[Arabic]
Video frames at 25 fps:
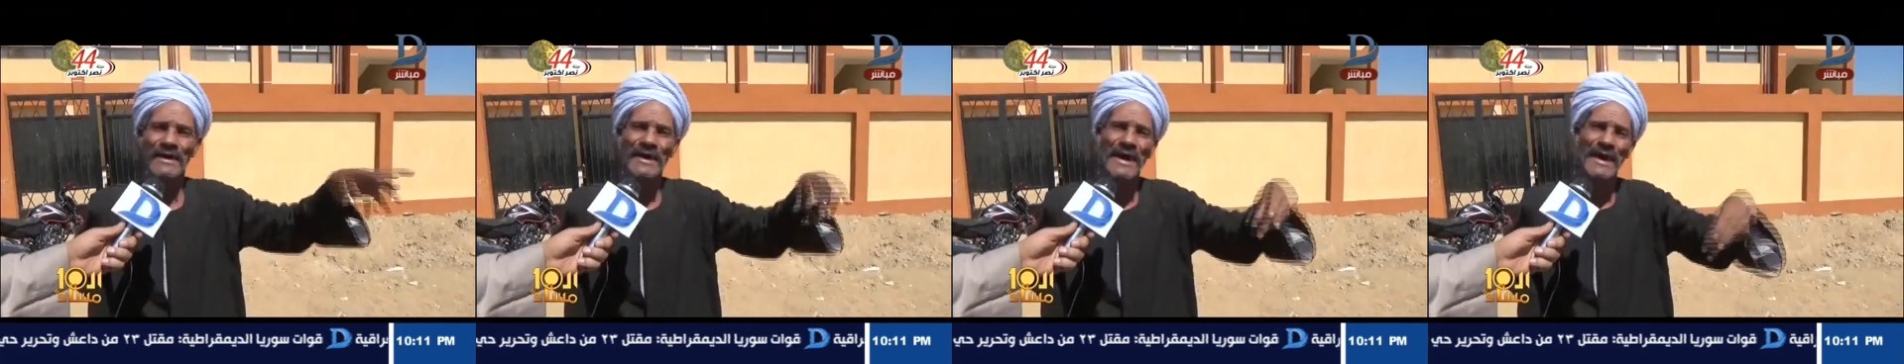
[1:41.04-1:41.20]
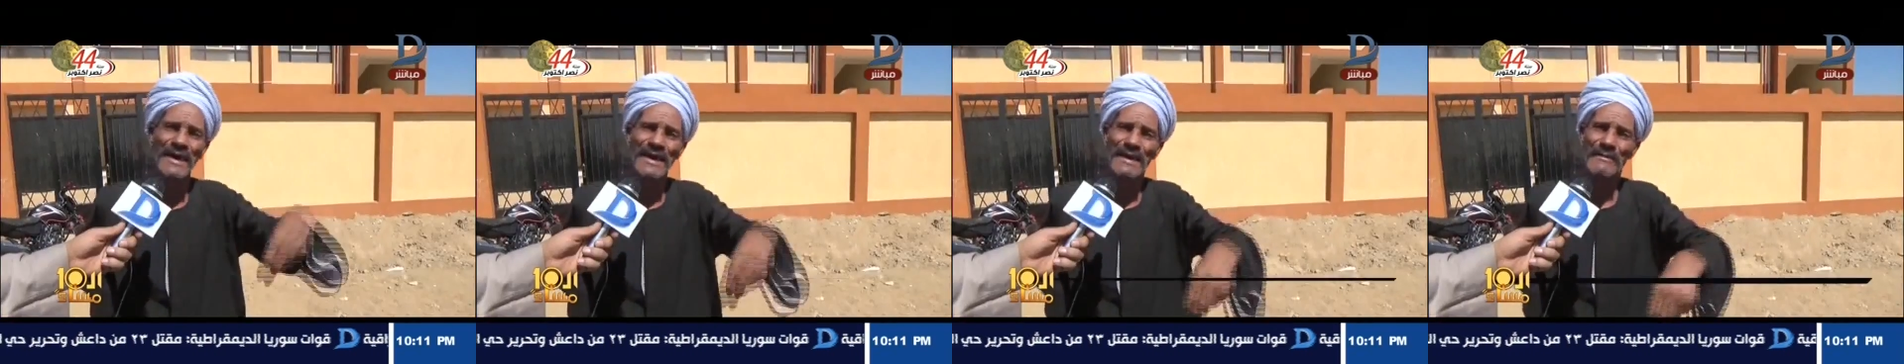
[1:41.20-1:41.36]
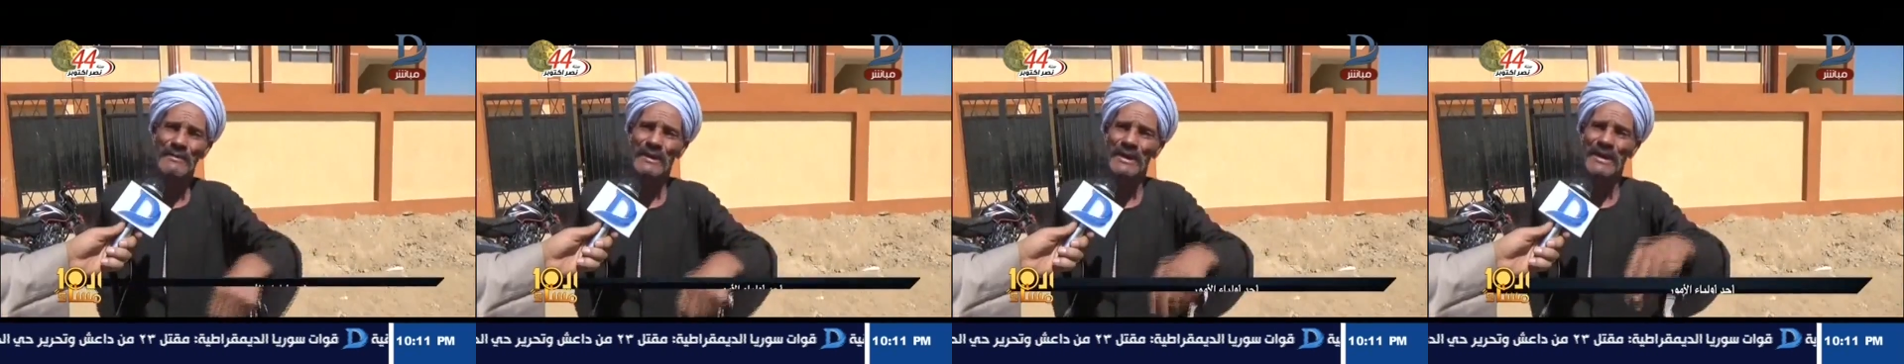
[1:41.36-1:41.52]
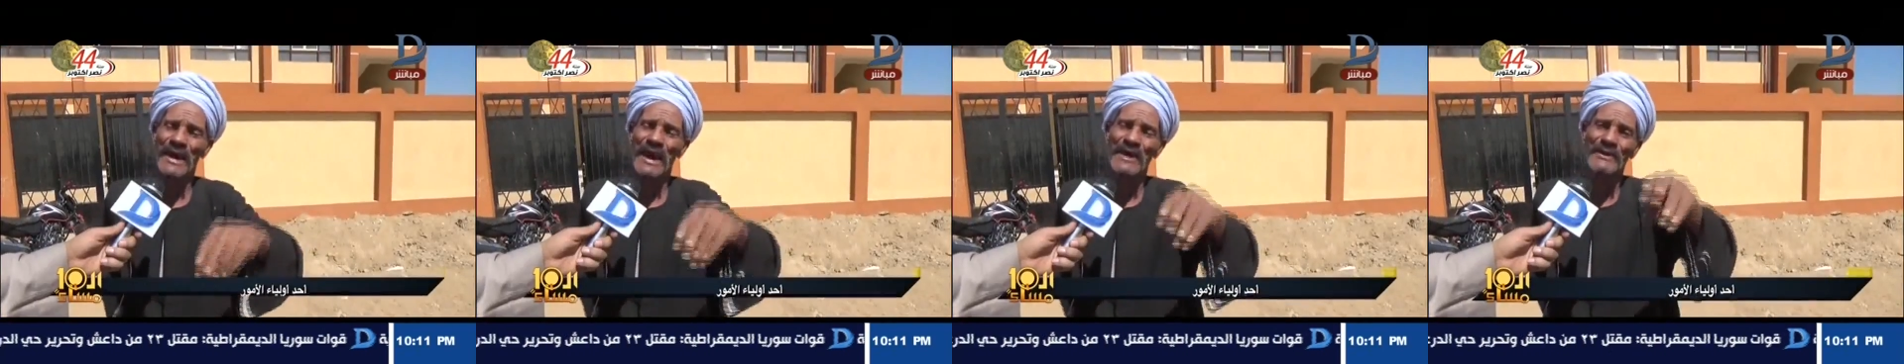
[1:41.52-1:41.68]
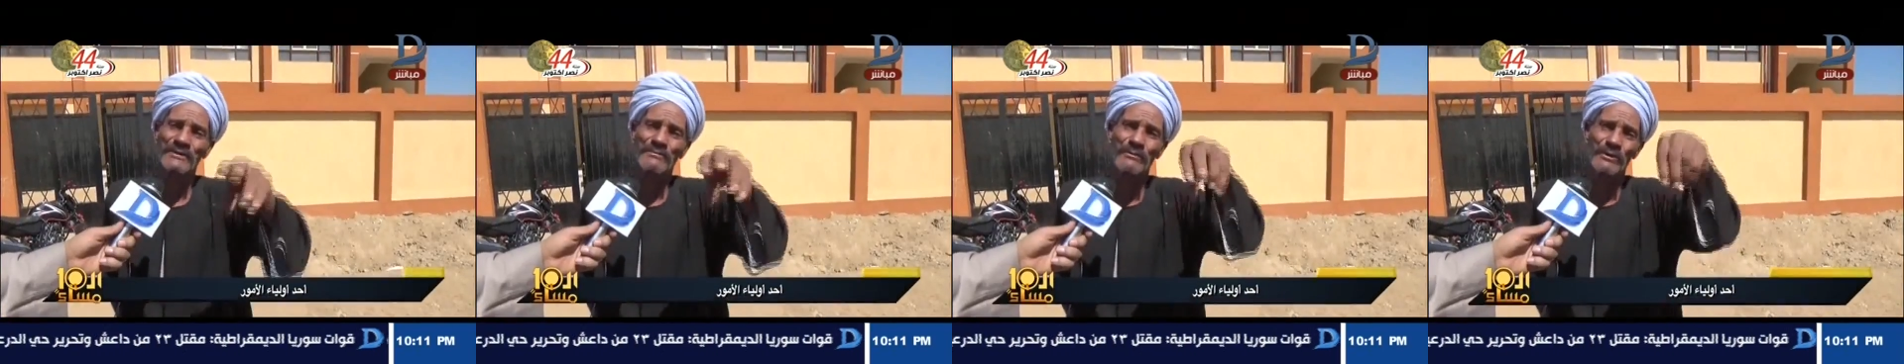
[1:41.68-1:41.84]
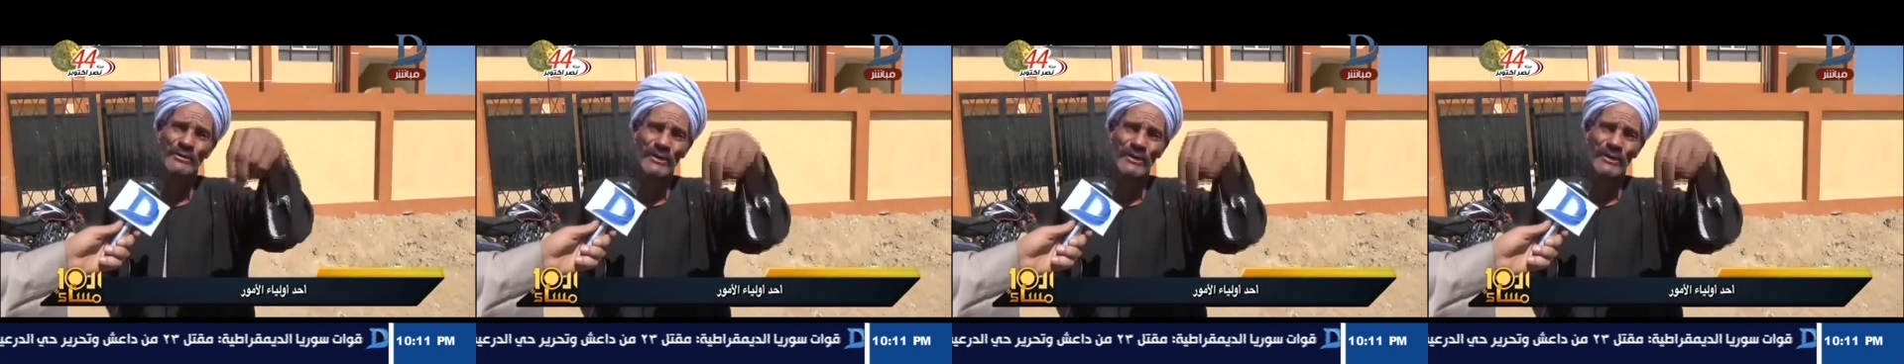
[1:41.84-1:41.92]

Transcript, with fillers: عيالنا ما نلقاش